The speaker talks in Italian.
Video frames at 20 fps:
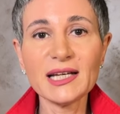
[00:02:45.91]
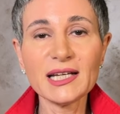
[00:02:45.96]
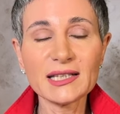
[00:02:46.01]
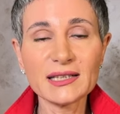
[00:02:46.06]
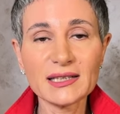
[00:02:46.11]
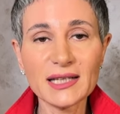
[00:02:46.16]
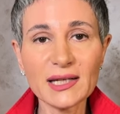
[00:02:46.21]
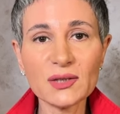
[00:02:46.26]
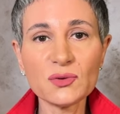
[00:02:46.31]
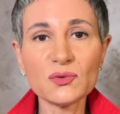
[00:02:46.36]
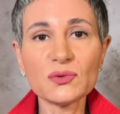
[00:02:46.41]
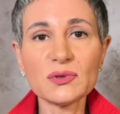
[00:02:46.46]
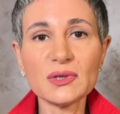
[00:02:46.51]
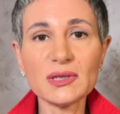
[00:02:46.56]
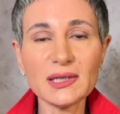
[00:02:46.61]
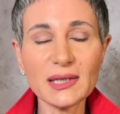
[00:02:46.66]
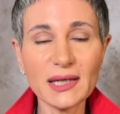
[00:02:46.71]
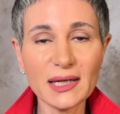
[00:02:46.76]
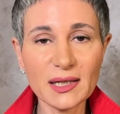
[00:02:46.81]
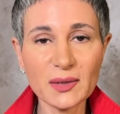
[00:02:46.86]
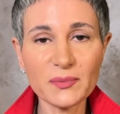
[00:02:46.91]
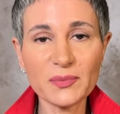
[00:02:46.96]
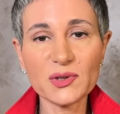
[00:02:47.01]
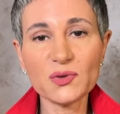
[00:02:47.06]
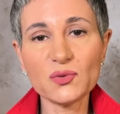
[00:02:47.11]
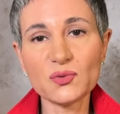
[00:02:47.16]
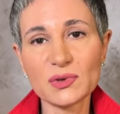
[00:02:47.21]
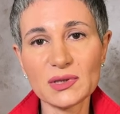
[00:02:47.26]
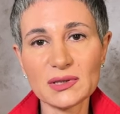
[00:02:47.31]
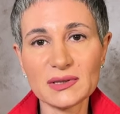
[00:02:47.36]
da inutili e
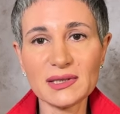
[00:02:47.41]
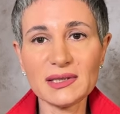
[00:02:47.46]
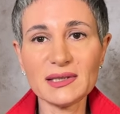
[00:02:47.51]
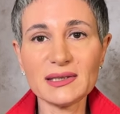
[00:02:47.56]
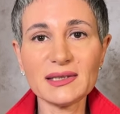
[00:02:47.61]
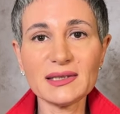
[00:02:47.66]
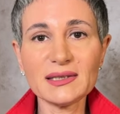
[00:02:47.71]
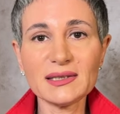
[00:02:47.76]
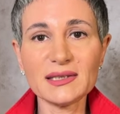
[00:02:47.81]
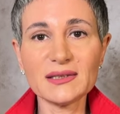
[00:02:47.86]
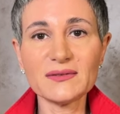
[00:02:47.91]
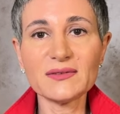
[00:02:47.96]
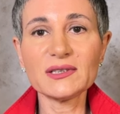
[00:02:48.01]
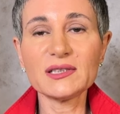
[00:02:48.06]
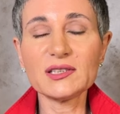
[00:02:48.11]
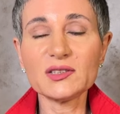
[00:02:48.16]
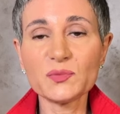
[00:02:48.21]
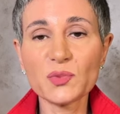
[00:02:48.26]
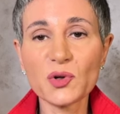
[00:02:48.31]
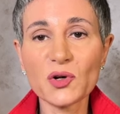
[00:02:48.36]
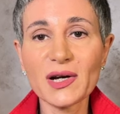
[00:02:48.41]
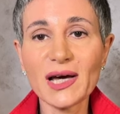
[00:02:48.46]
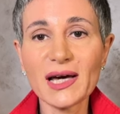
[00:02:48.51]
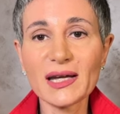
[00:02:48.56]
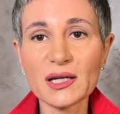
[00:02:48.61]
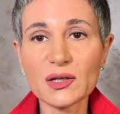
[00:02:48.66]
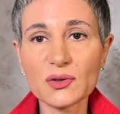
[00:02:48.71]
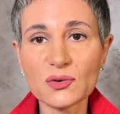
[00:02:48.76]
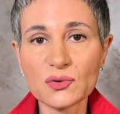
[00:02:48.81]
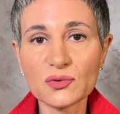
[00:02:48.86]
ripetuti tentativi di
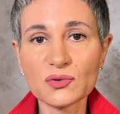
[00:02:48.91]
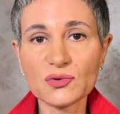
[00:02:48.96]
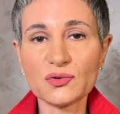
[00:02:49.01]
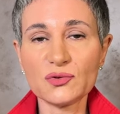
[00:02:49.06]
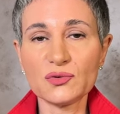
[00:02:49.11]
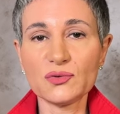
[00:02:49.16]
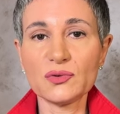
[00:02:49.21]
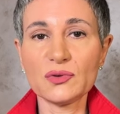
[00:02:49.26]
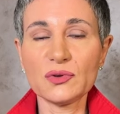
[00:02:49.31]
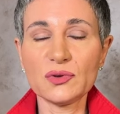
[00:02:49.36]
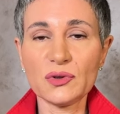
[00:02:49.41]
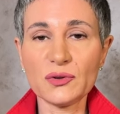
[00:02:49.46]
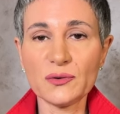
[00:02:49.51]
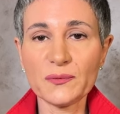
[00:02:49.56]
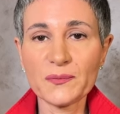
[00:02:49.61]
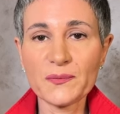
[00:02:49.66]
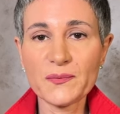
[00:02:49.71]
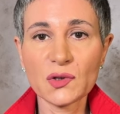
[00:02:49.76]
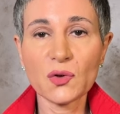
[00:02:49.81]
spronare il congiunto